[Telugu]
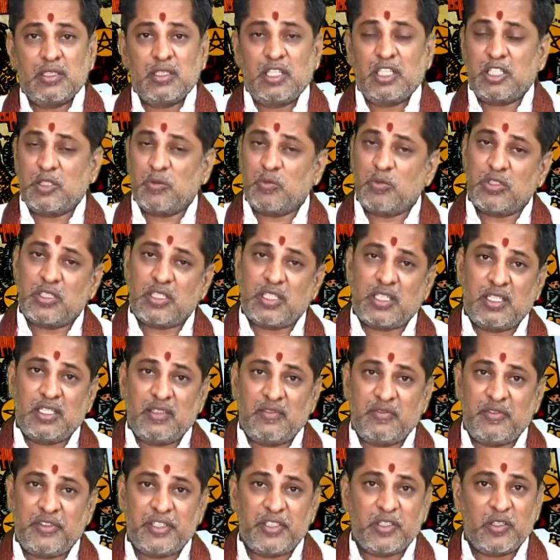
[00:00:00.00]
ఇంత ముందర
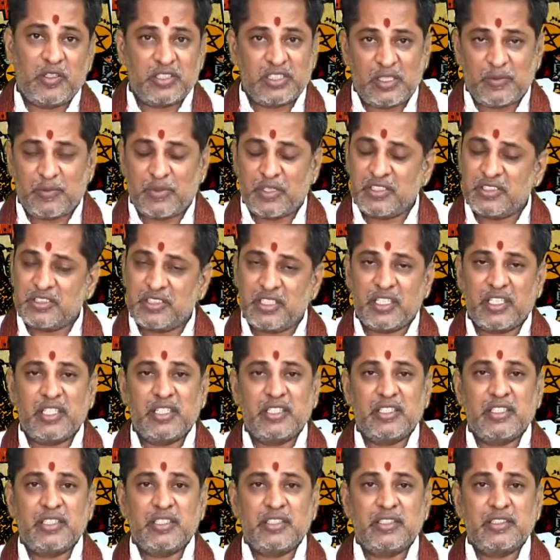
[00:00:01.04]
వీడియోలో చెప్పడం
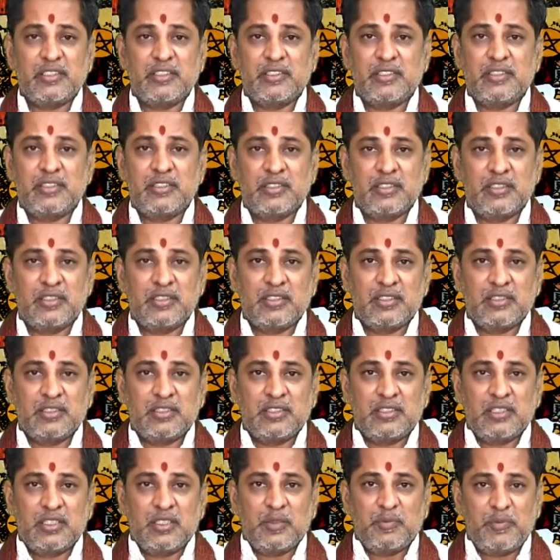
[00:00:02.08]
జరిగింది
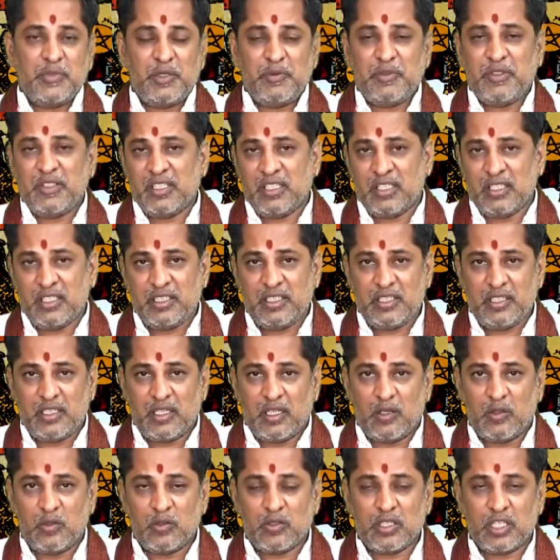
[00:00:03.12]
మీ మీద ఈ
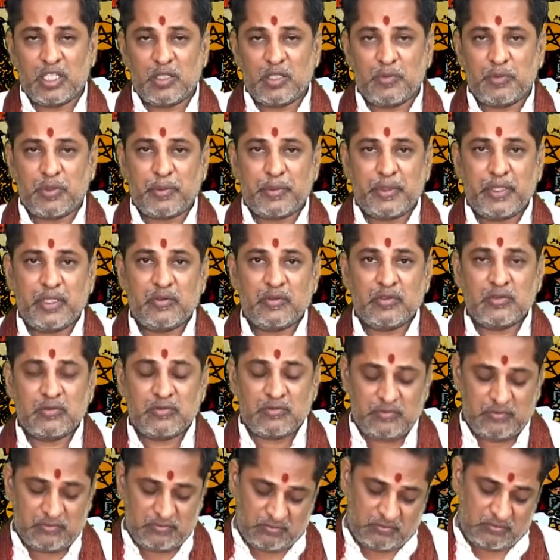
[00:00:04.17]
రాహుగ్రహ ప్రభావం
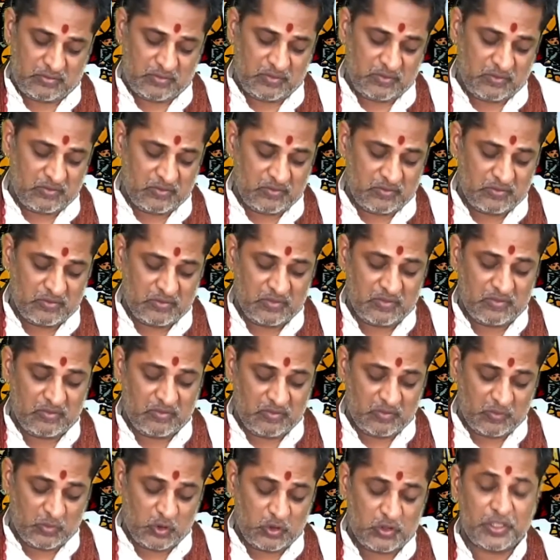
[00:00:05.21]

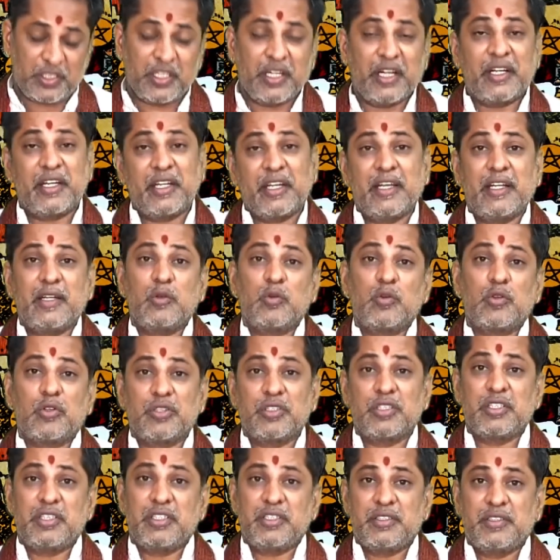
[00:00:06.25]
కొంచెం గట్టిగానే
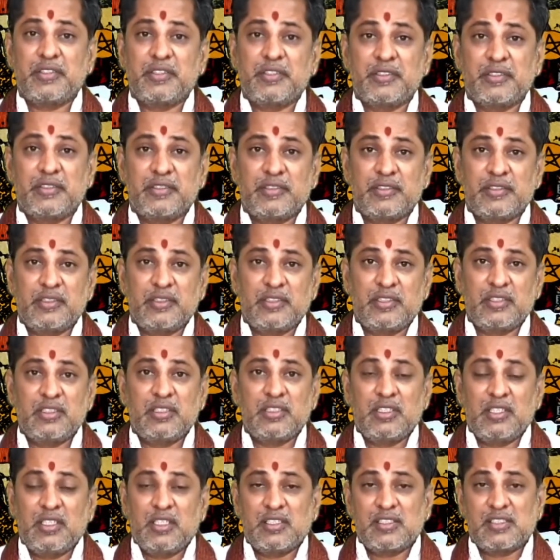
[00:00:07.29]
ఉంటుంది
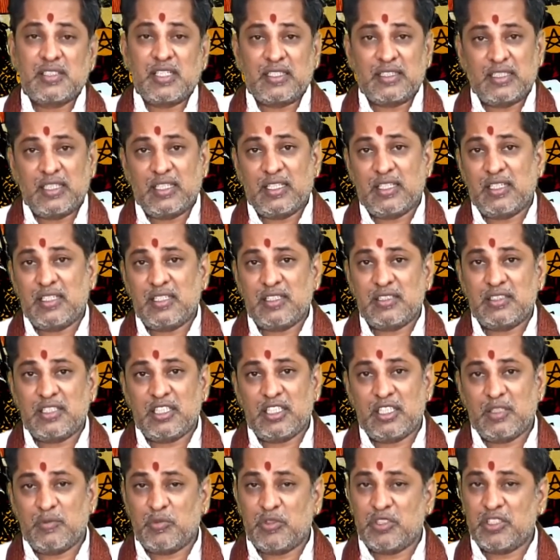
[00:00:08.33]
సంతాన రీత్యా
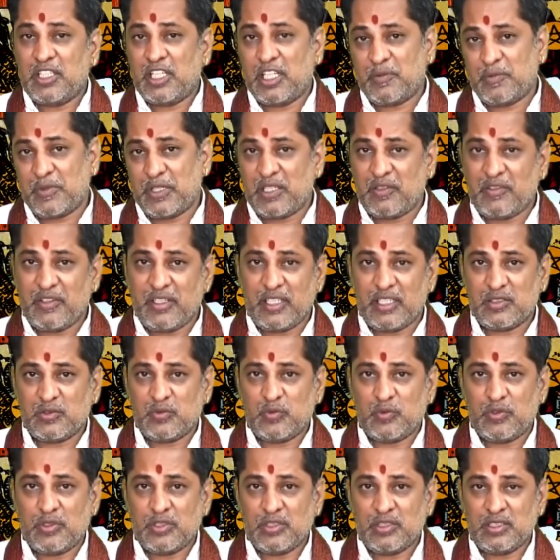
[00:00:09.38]
ఇబ్బందులు ఏర్పడే అవకాశం
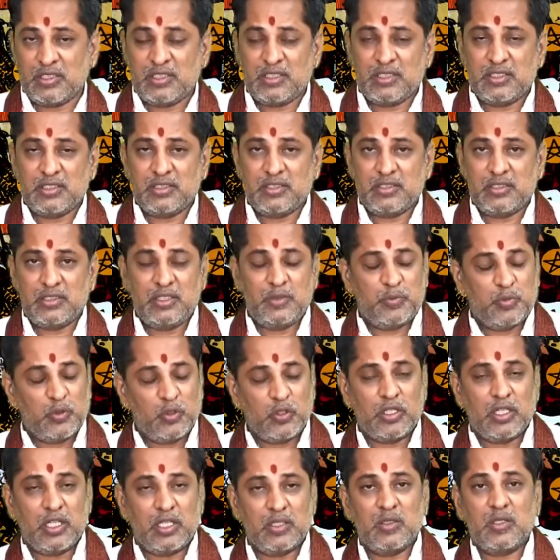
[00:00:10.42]
ఉంటుంది ఇప్పుడు
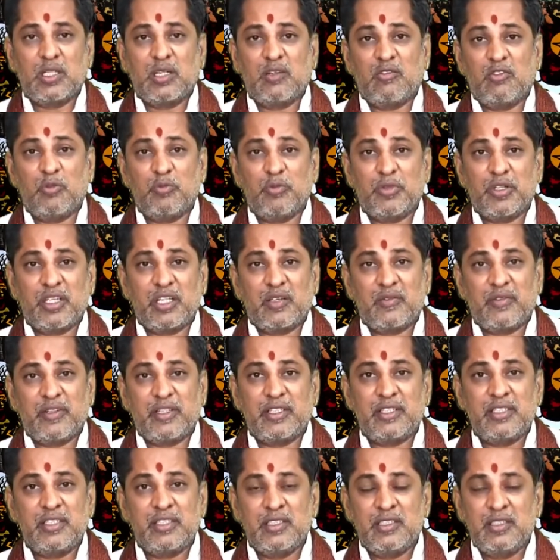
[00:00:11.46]
కాదు నవంబర్ ఇరవై
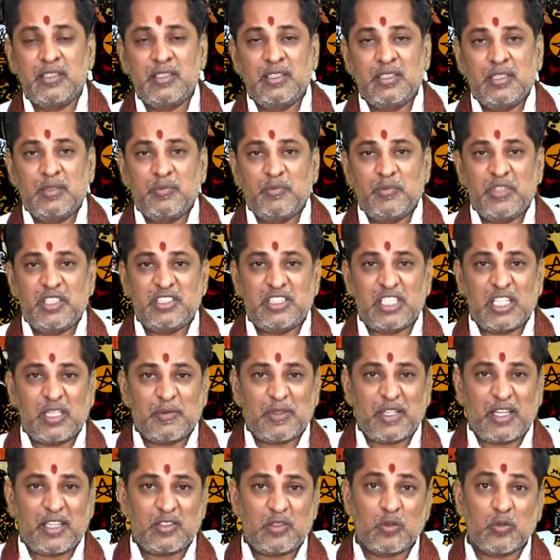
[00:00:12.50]
మీ
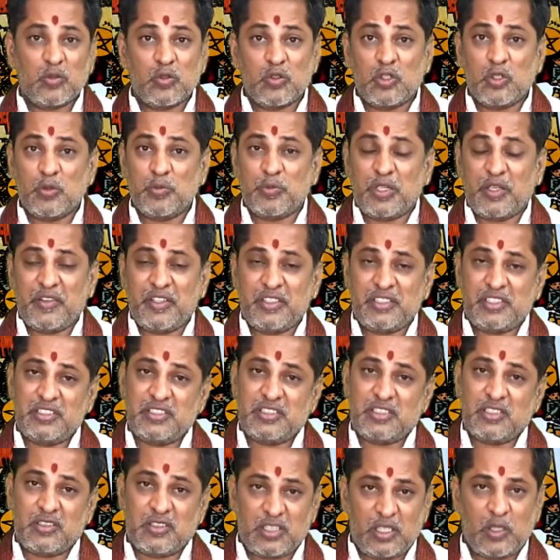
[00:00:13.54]
జన్మరాశిలో గురుడు
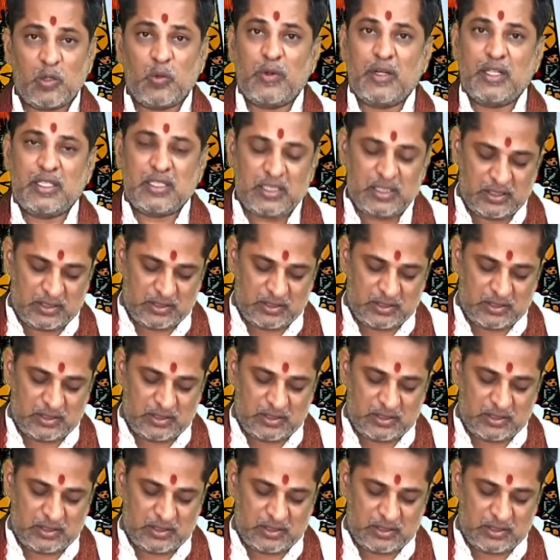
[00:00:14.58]
ప్రవేశించిన తరువాత